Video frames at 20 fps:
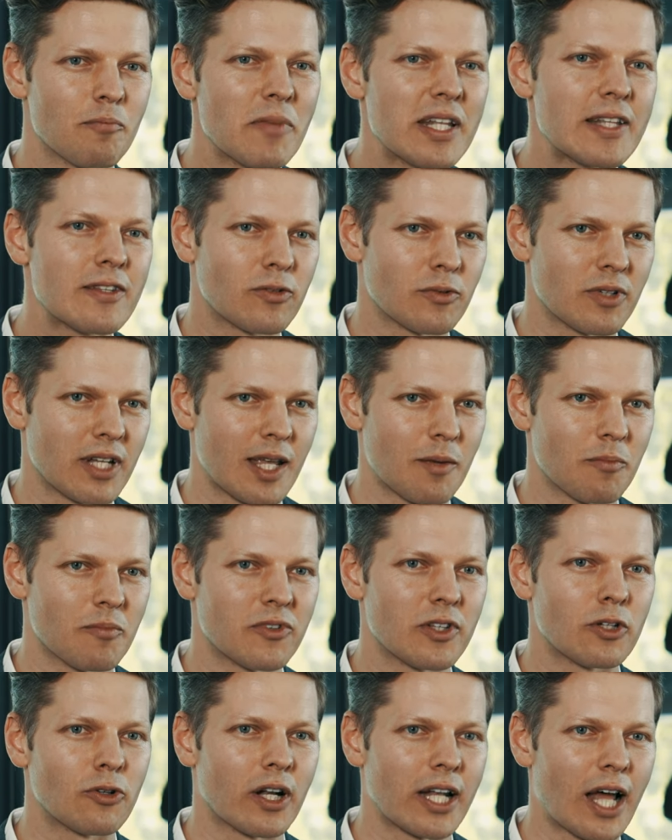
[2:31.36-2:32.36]
mitzunehmen,
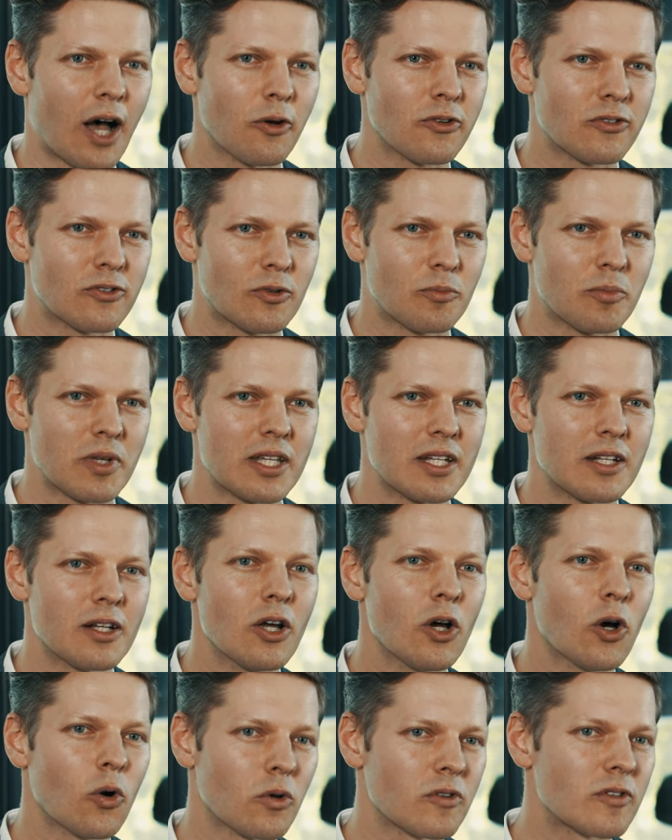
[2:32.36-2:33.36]
sie dort
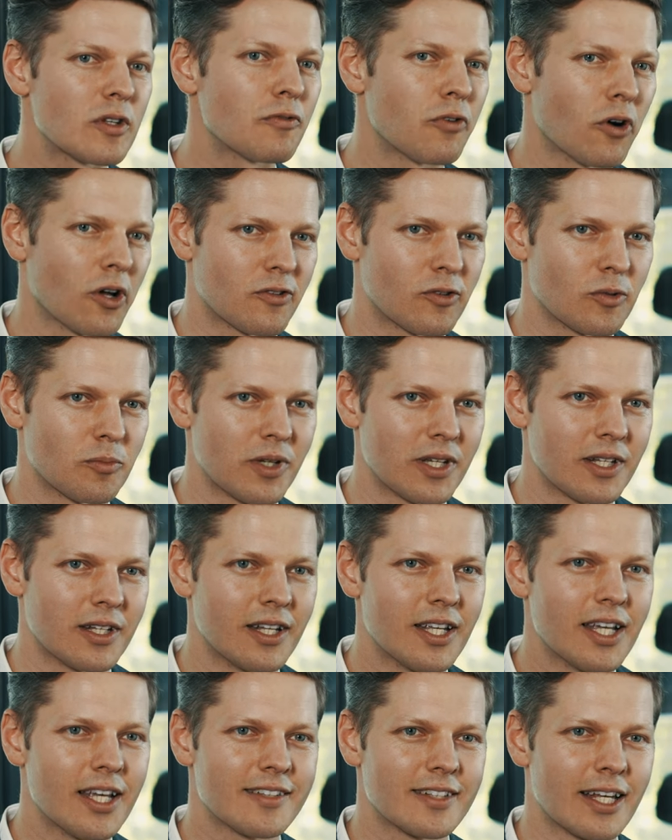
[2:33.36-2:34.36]
auszubilden und sie
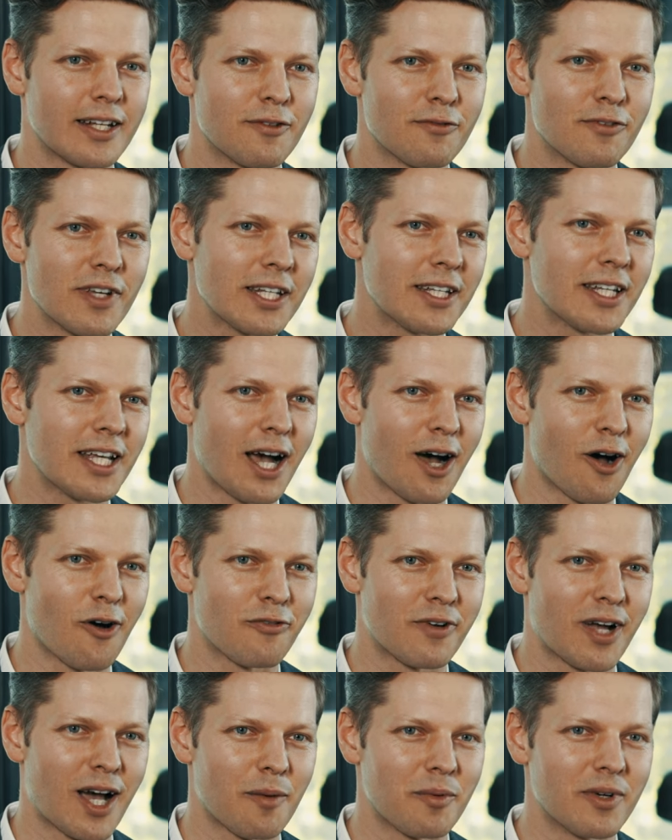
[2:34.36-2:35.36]
fortzubilden, ist eine wichtige
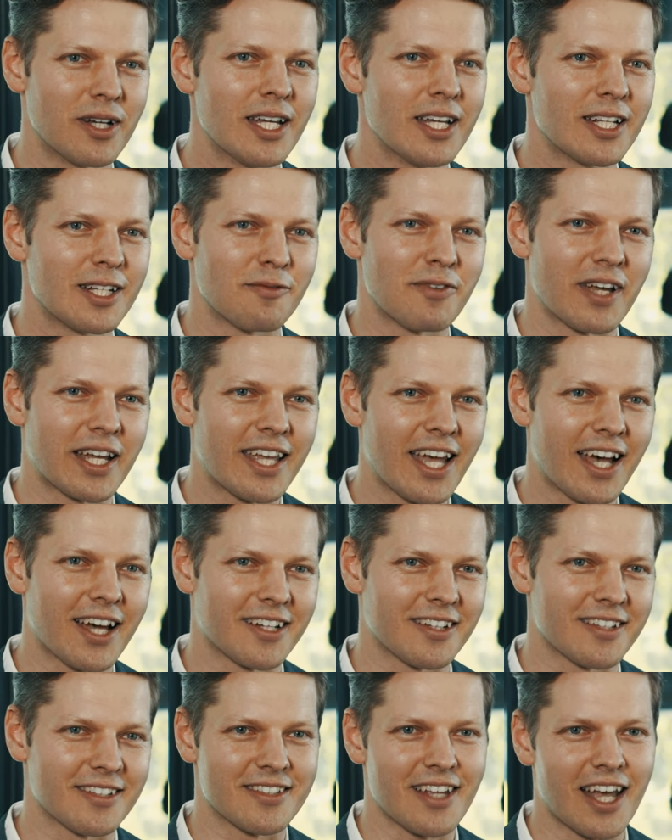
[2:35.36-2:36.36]
Aufgabe, die wir
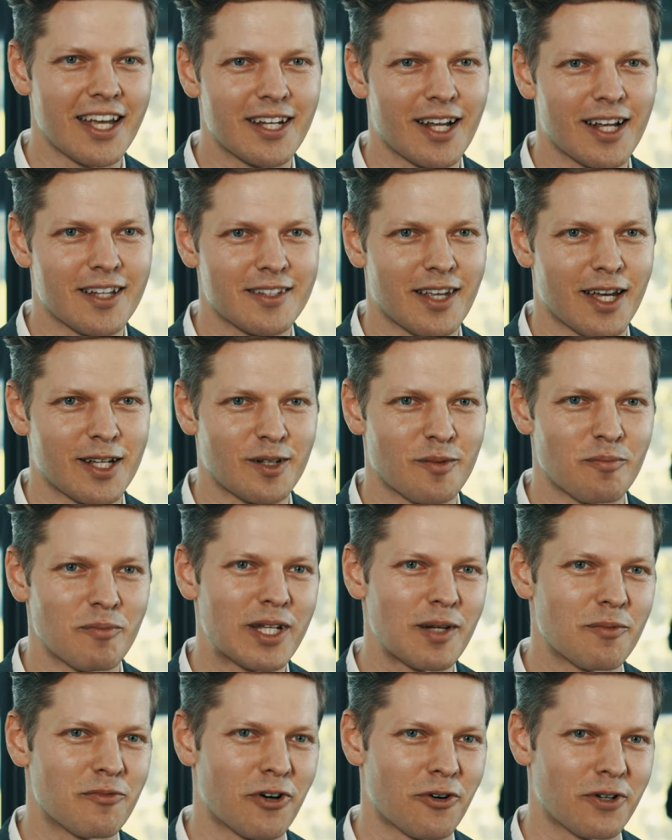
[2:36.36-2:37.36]
gerne Seite an Seite
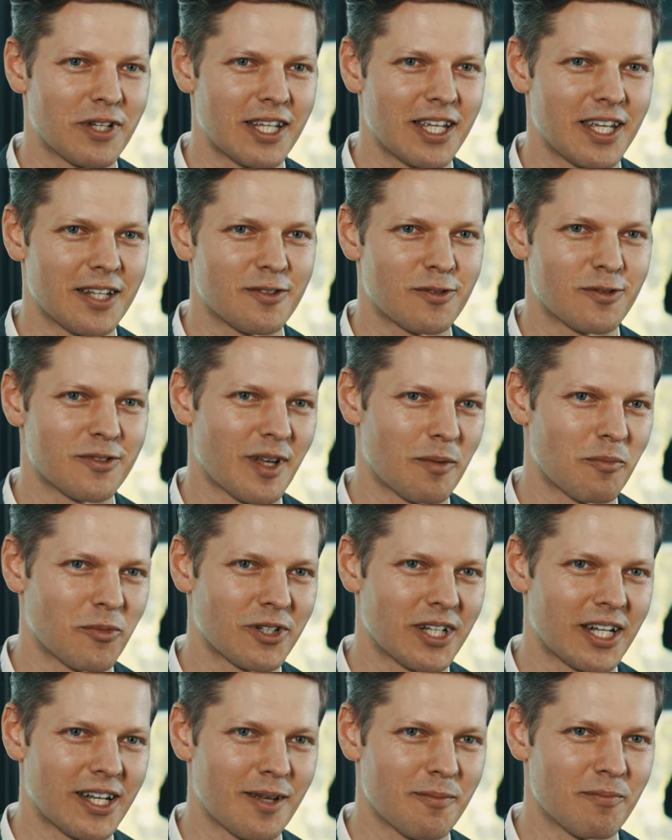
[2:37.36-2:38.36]
mit dem VDE zusammen
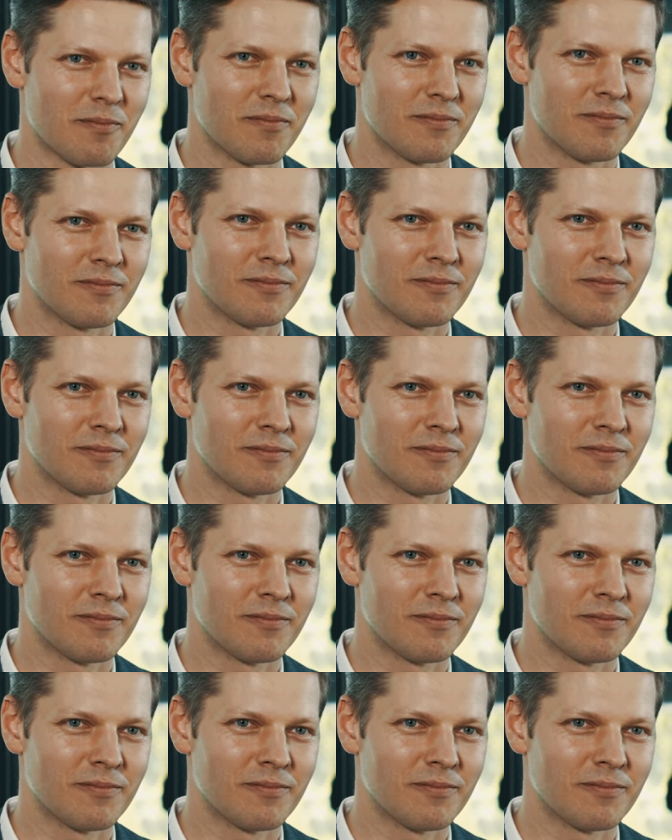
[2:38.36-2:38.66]
unternehmen.